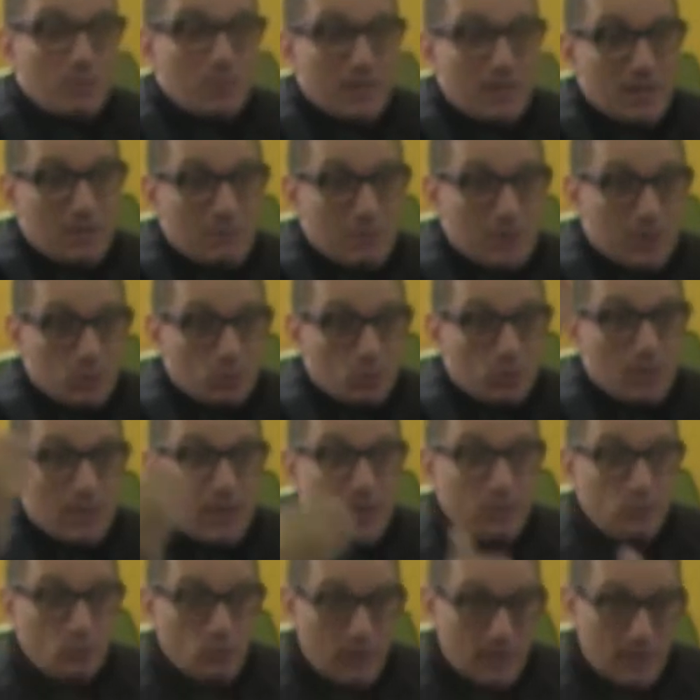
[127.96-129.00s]
من المردود
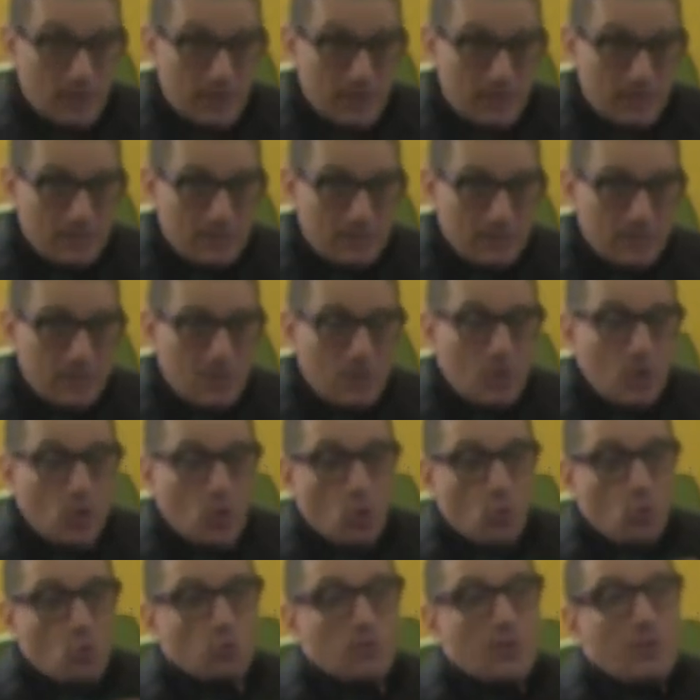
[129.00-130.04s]
لهدول الناس
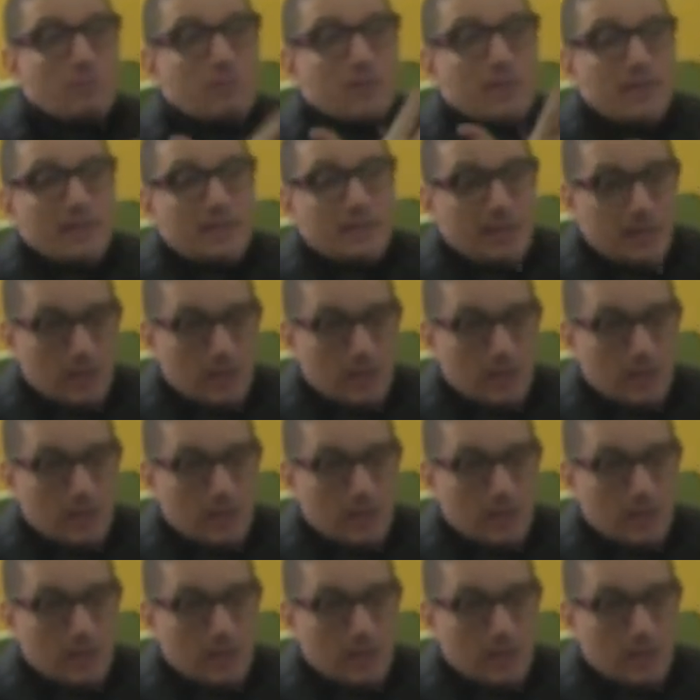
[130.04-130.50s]
وتمكين